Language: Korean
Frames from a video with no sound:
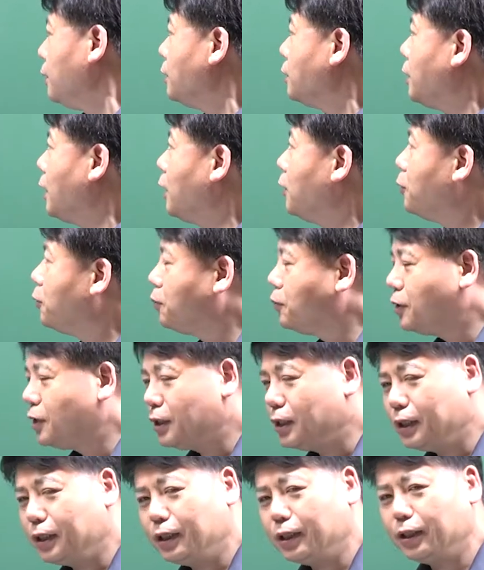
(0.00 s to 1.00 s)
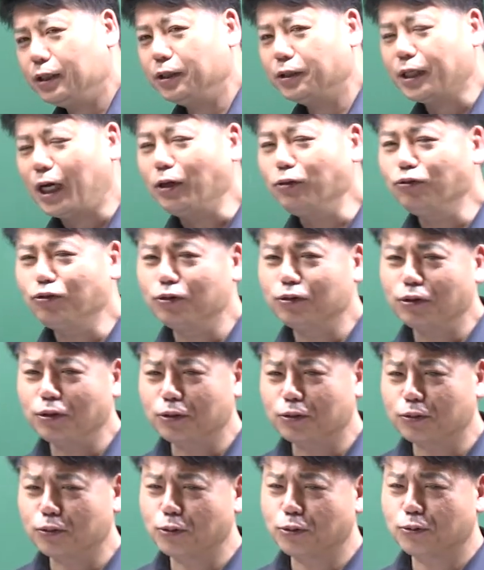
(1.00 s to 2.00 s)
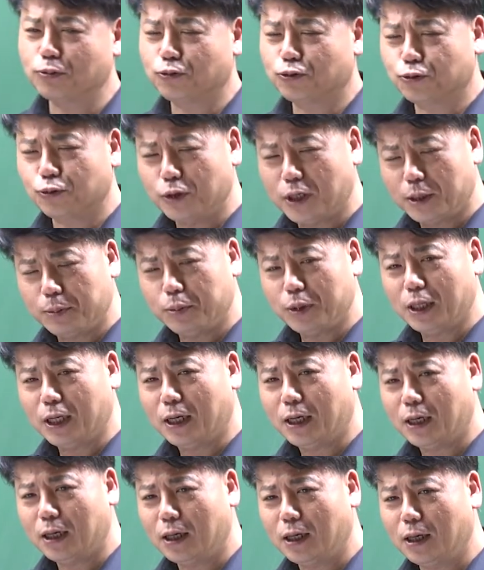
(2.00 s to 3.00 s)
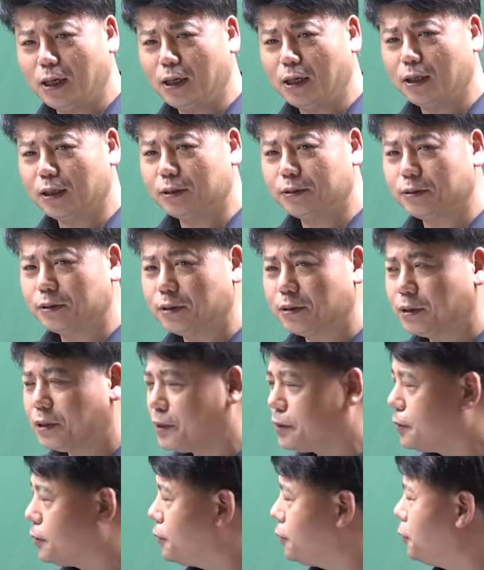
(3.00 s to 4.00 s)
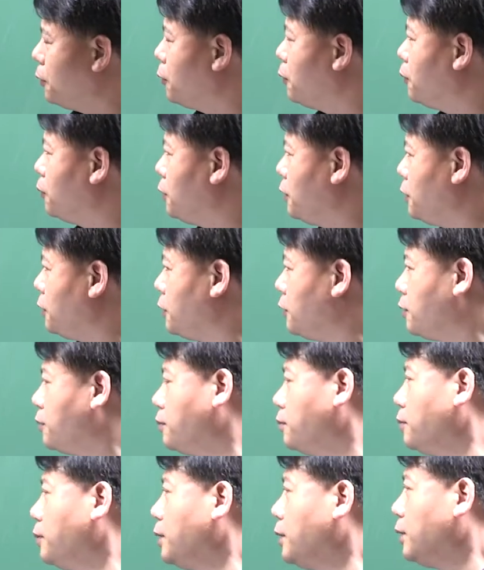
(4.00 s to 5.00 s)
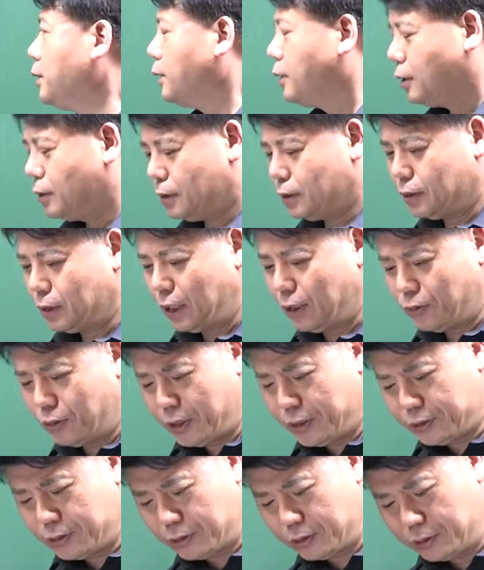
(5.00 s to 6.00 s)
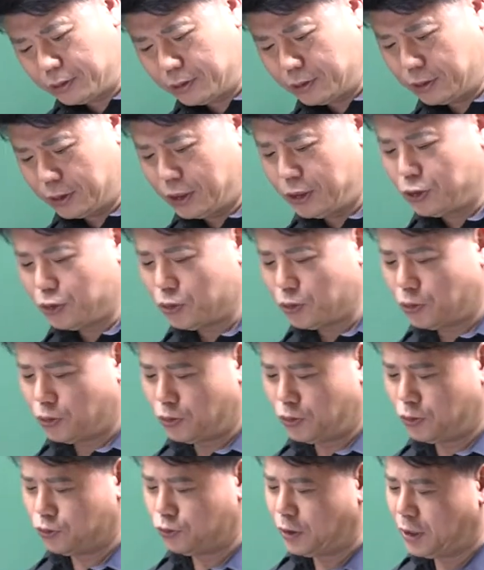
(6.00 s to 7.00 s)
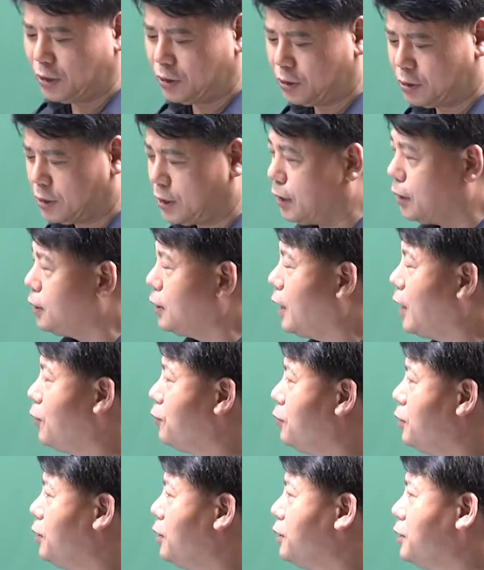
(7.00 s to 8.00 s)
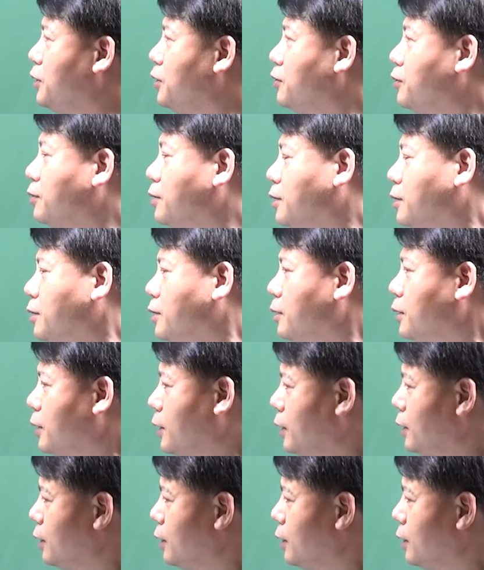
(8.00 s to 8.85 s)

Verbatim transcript: 자, 여러분들이 산수 능력도 좀 중요합니다. 음, 그래서 여러분들이 지금 어, 학원에서 그 기초 수학 특강을 하고 있는 이유는